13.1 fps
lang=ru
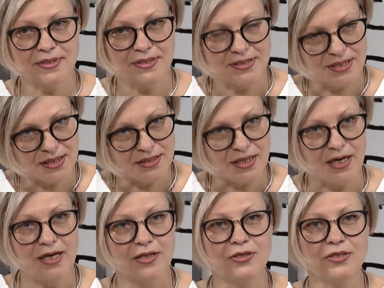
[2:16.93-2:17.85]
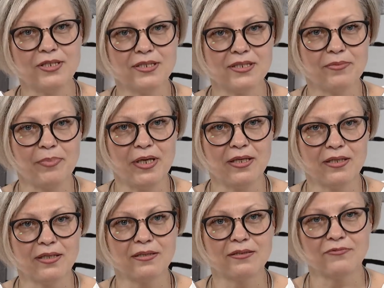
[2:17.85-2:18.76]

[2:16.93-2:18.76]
театральная дисциплина.